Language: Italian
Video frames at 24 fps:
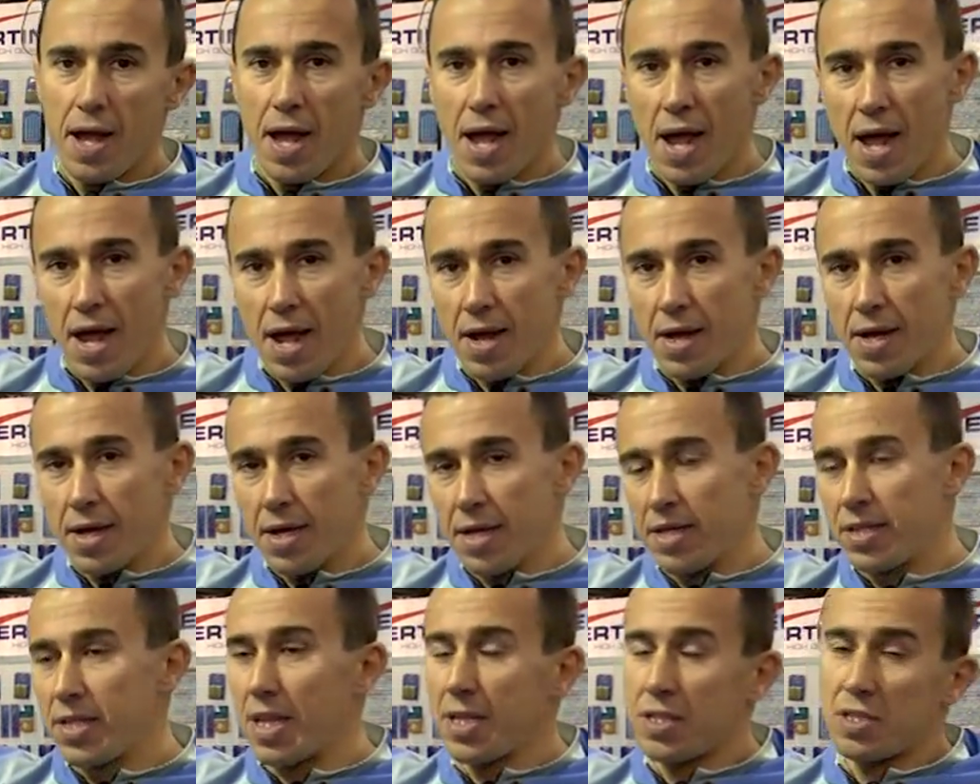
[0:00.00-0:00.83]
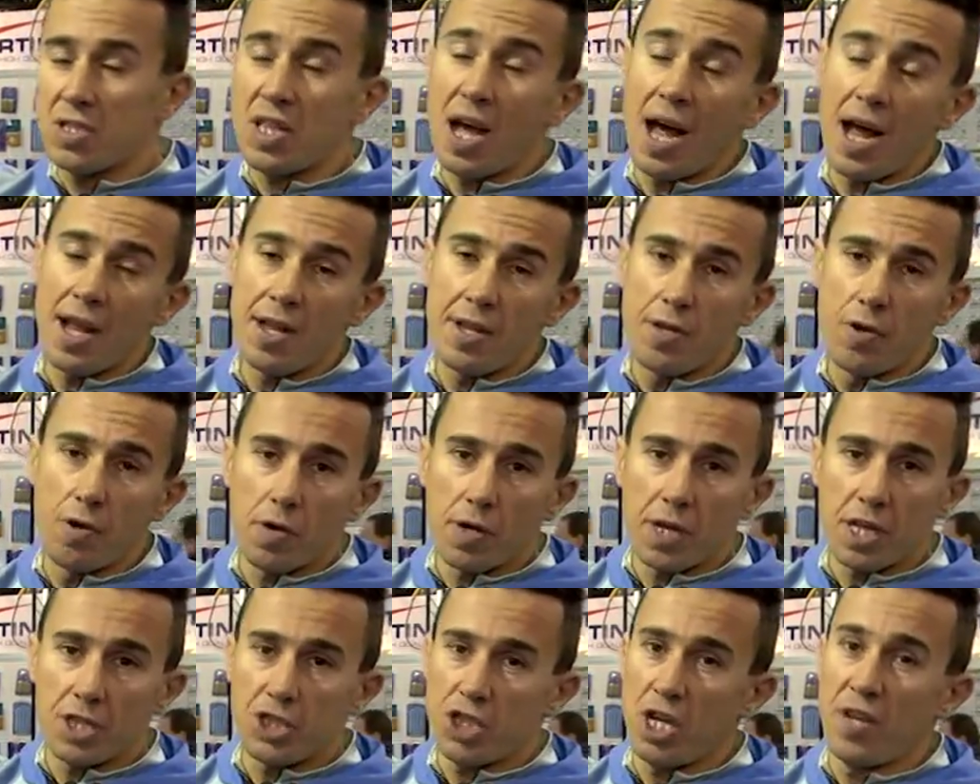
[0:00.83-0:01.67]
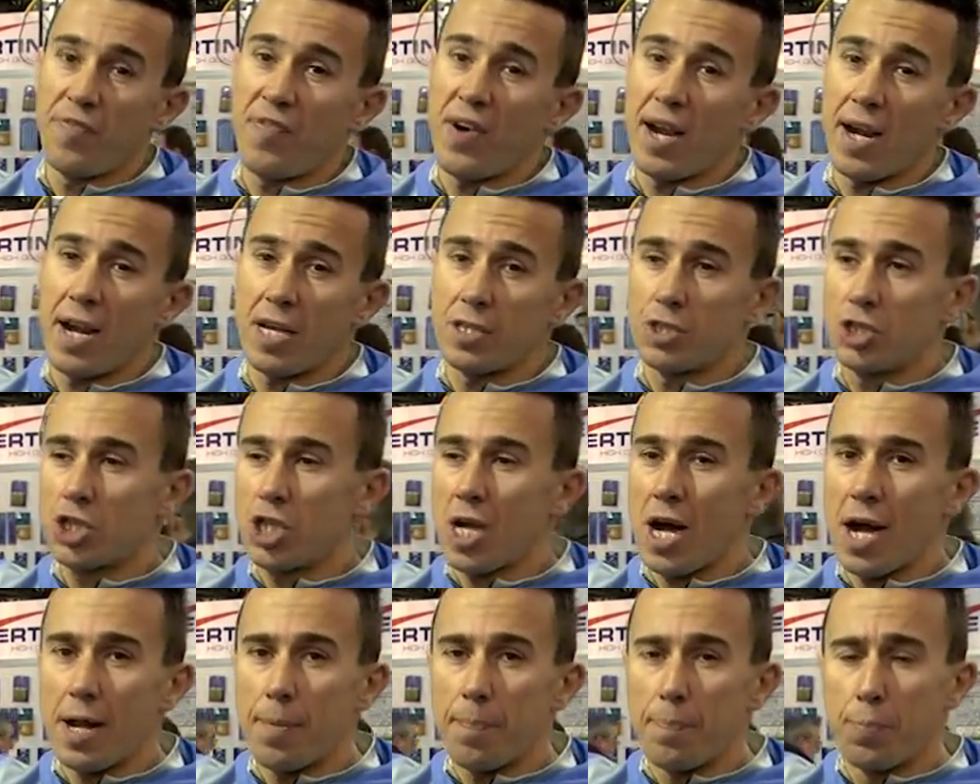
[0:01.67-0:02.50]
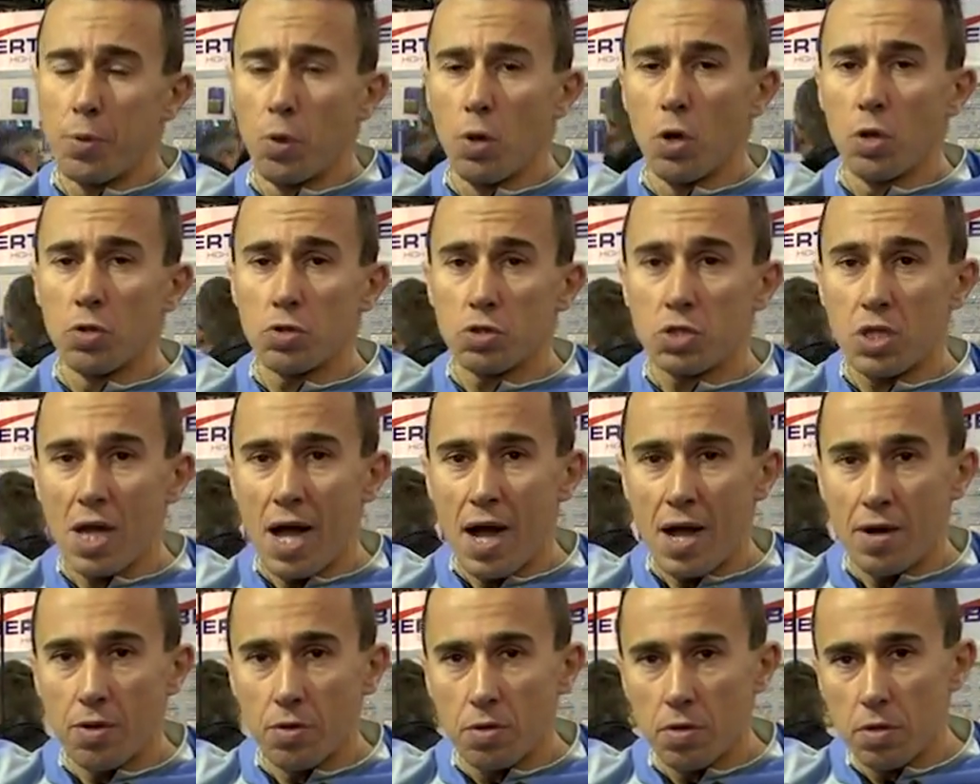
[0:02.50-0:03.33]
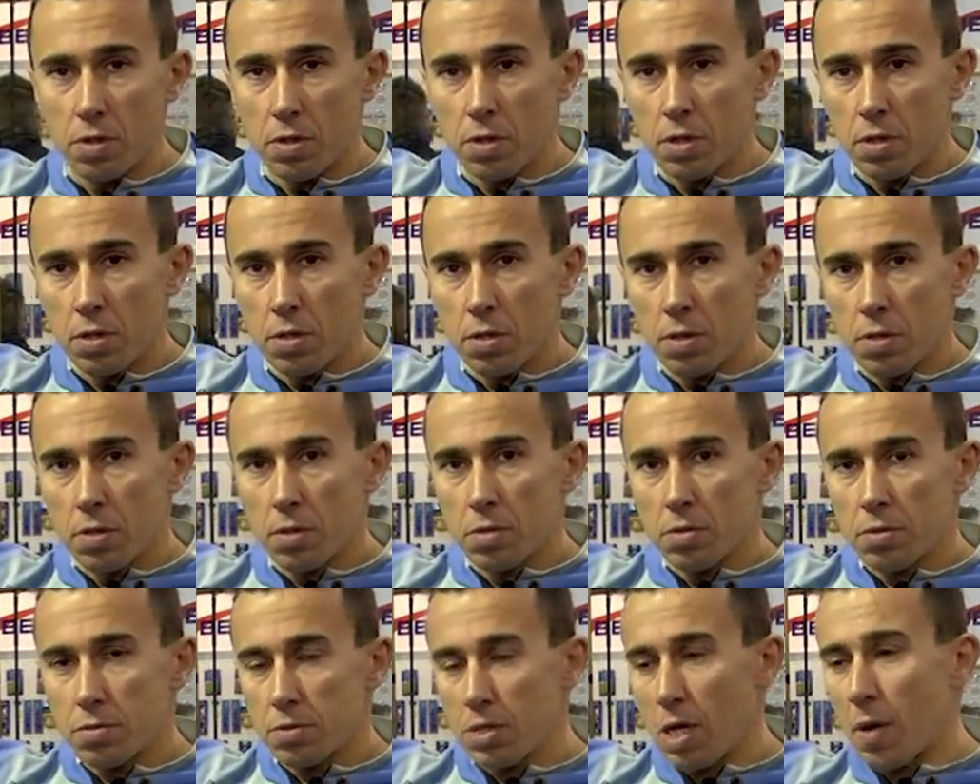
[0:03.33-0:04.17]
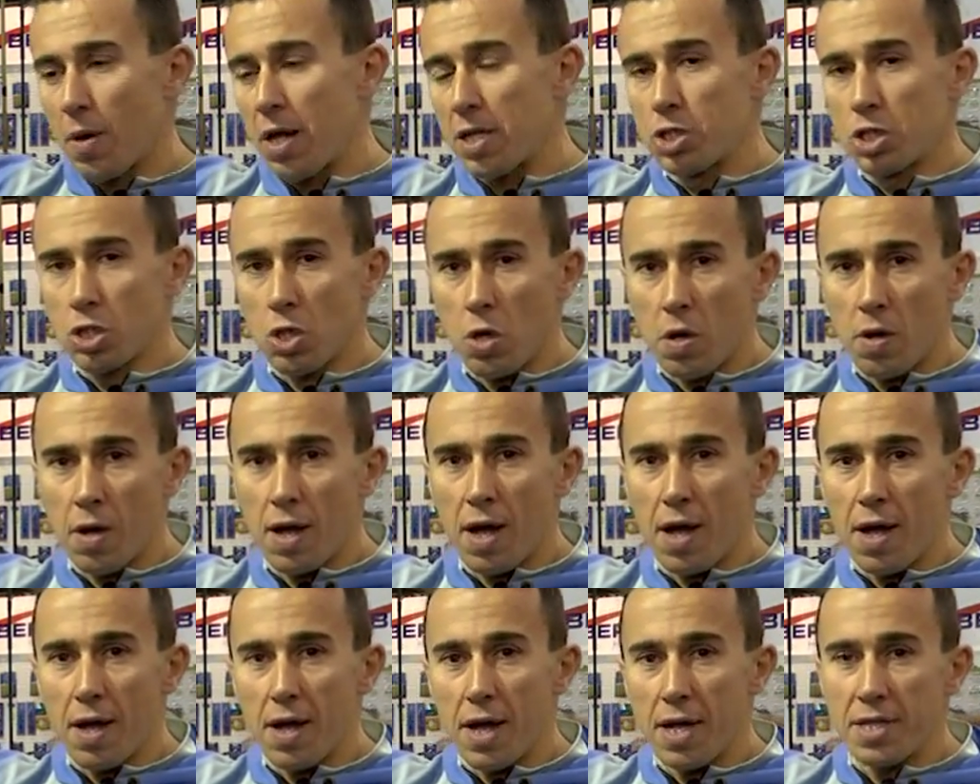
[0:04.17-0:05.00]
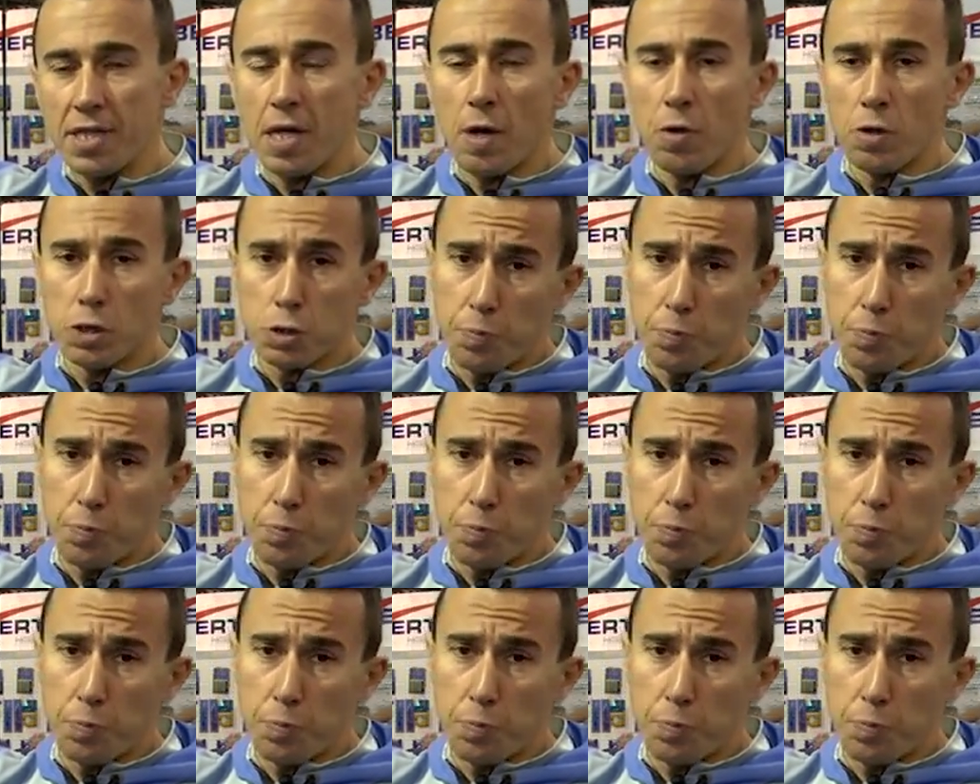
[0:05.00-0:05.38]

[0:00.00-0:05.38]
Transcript: è il dettaglio che ce le fa lanciare più lontano da una zona e da uno